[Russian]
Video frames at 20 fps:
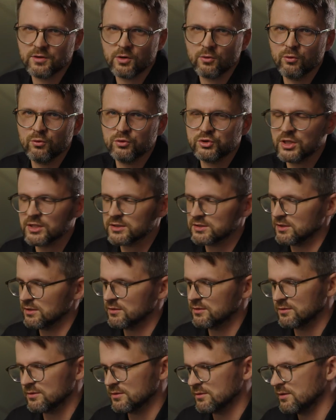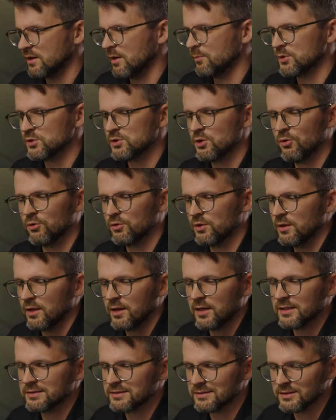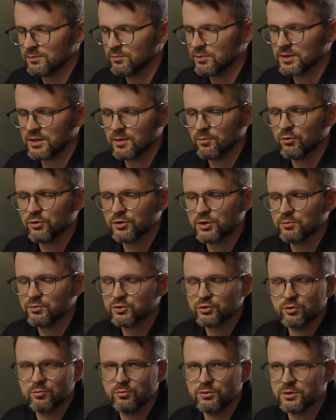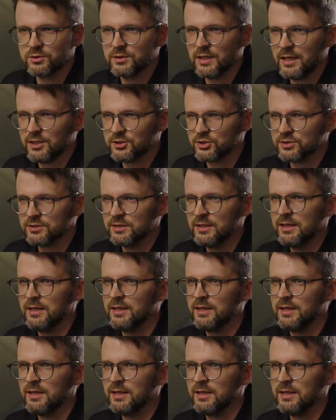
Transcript: какой участок э, определенной локации мы работаем и что будет дальше.